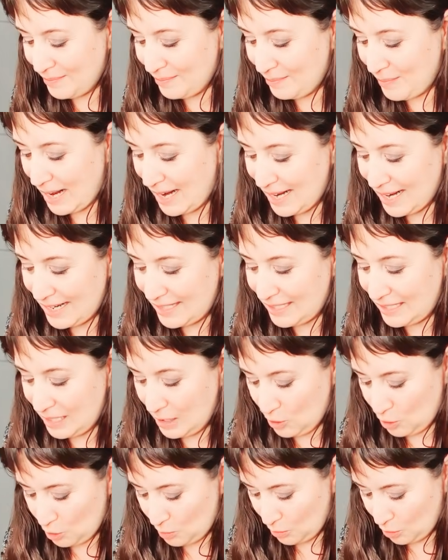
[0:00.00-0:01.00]
para que así
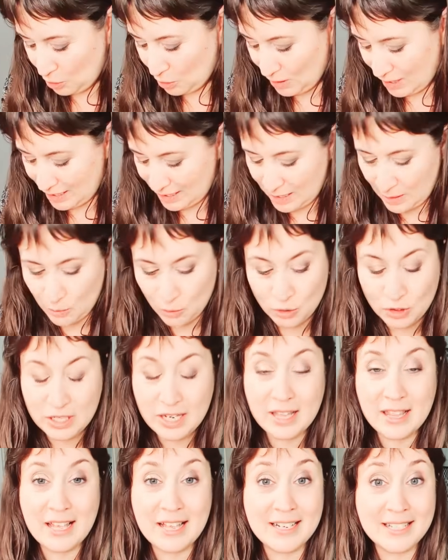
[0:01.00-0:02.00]
los motores de
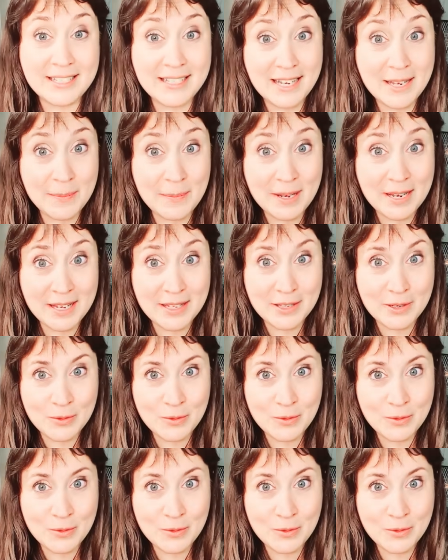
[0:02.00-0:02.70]
búsqueda sepan que te